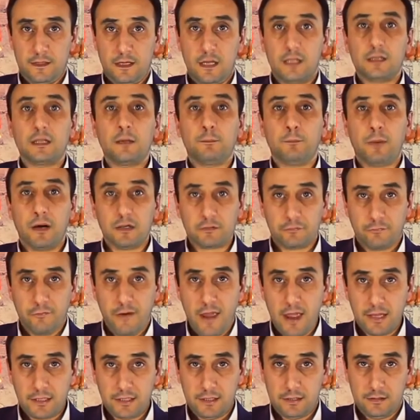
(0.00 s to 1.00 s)
Это
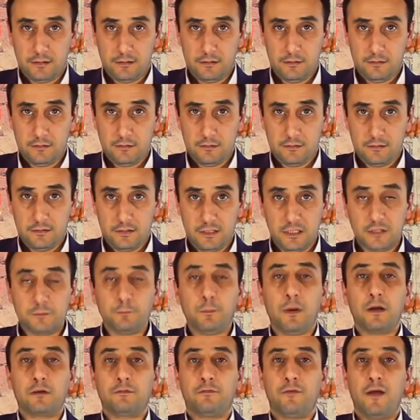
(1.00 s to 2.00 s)
парфянин из
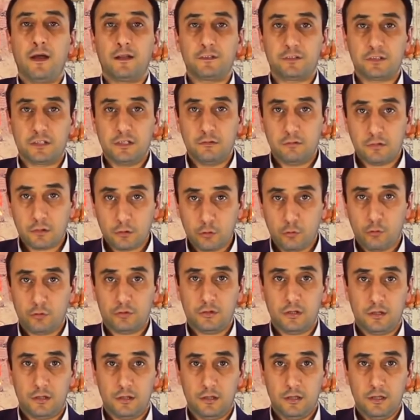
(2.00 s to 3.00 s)
парфянского
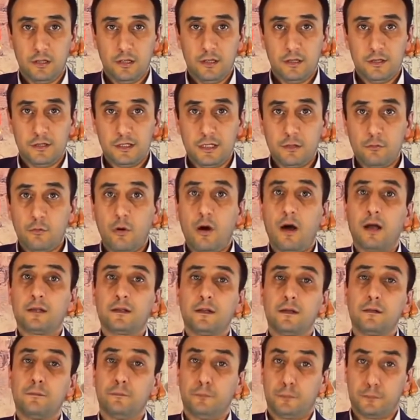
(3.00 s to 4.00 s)
рода,
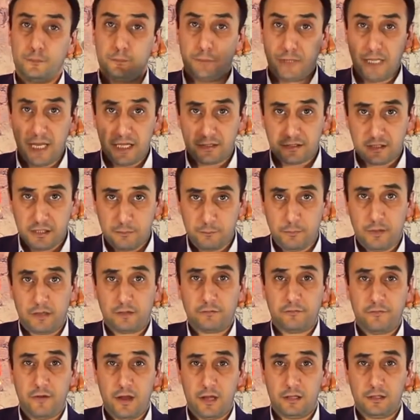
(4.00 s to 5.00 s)
его предки
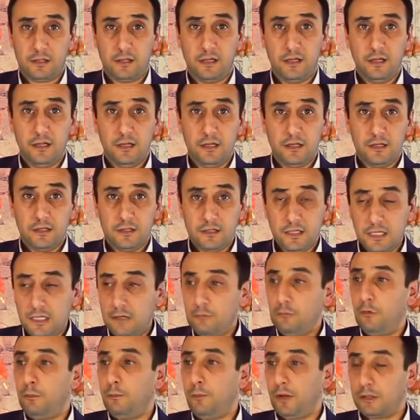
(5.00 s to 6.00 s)
парфяне и
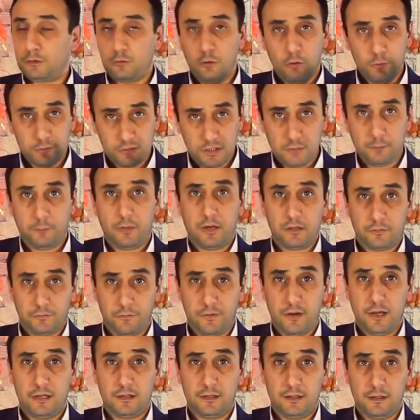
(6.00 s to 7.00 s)
его потомки
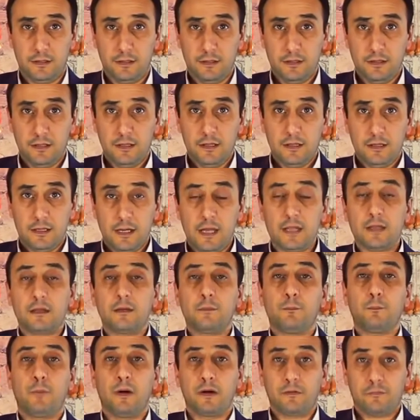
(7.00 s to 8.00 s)
парфяне. Эти
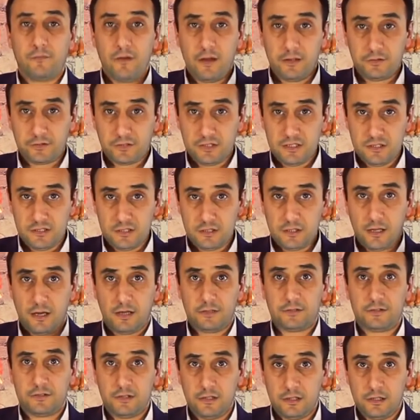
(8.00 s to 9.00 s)
парфянские
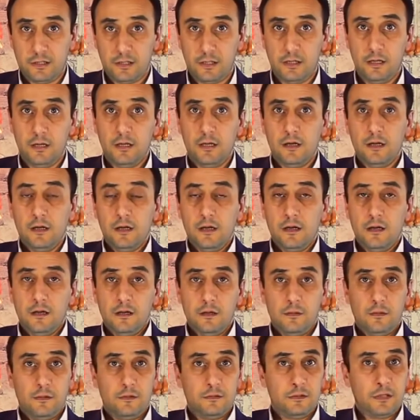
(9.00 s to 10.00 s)
династии
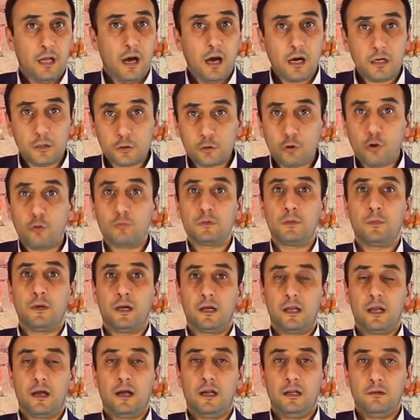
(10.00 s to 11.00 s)
на огромном
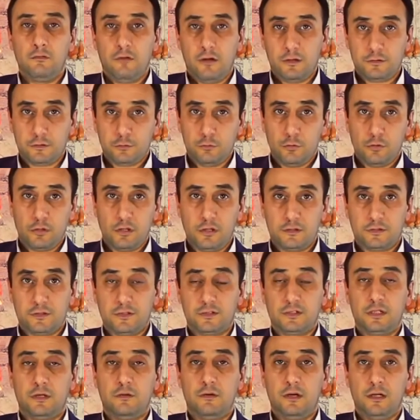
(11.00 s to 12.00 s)
ареале Востока
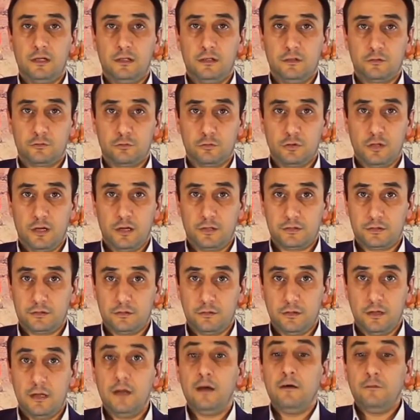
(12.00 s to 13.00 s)
создавали
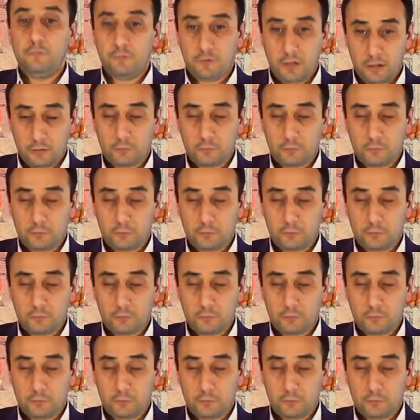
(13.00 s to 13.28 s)
государство, в